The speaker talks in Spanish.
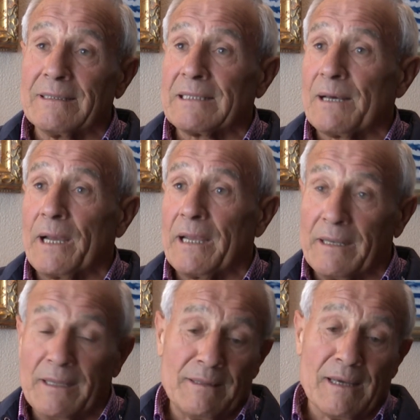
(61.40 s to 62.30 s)
que estaba
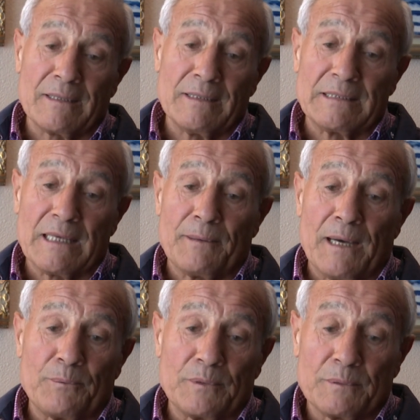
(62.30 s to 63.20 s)
herida, que
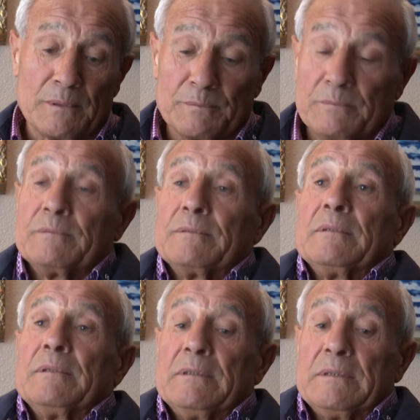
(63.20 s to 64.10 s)
estaba pues bueno,
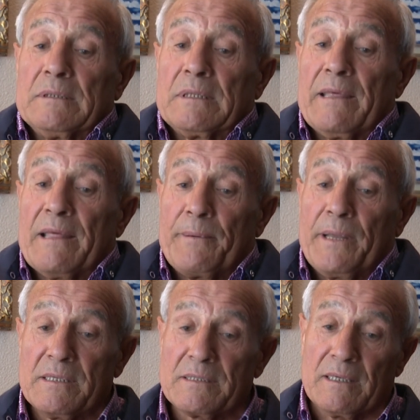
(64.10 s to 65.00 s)
y
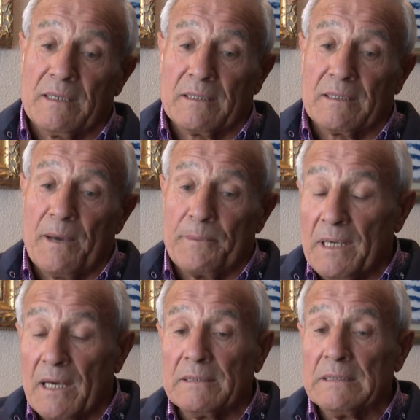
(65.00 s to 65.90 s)
cadáveres que,
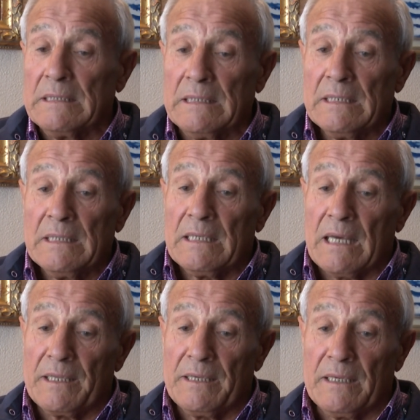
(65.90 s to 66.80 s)
había
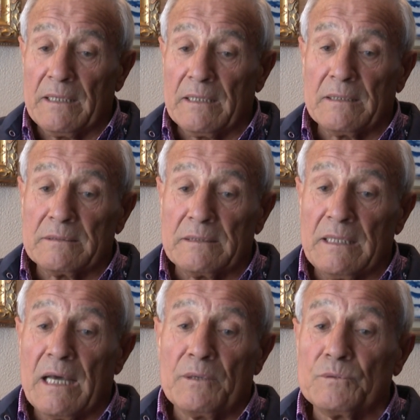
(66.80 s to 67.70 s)
allí eh,
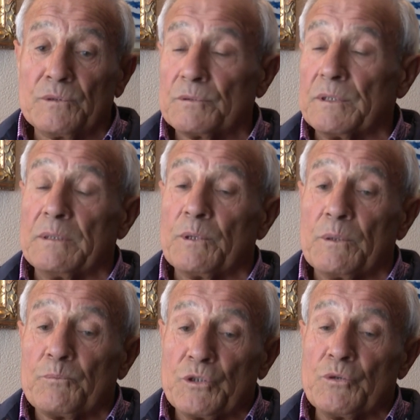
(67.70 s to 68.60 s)
tirados y
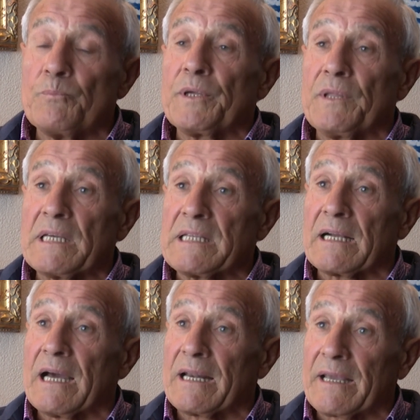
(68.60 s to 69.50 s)
bueno, pues yo empecé a
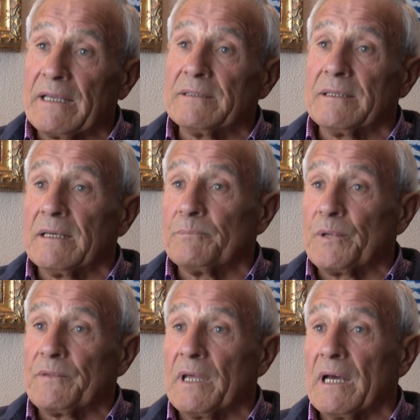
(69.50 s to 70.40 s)
sacar gente,
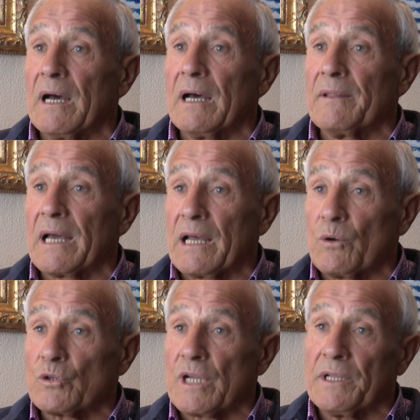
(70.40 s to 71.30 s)
empecé a
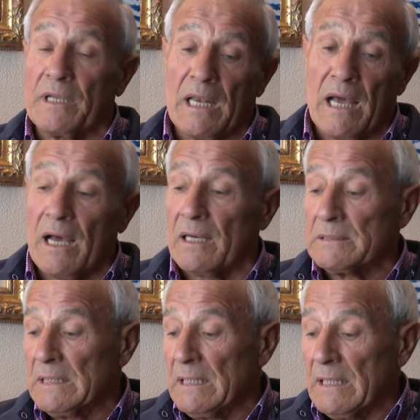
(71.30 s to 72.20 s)
dejarlos allí en la,
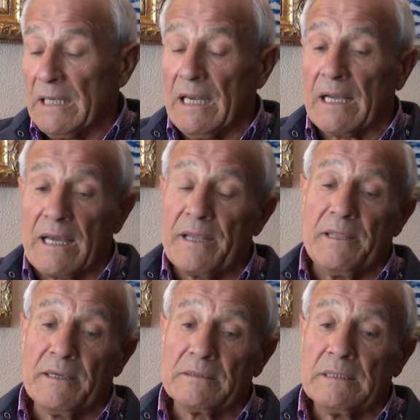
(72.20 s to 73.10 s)
en la
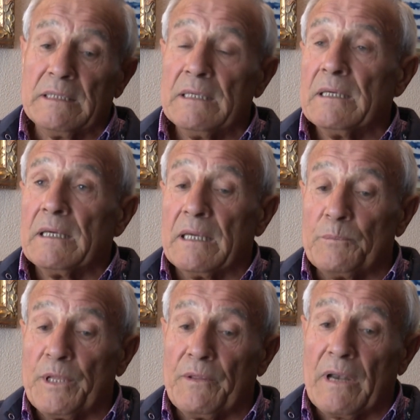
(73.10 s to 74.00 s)
calle,
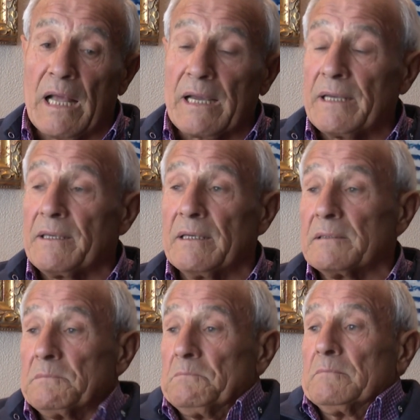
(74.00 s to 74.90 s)
en medio de la calle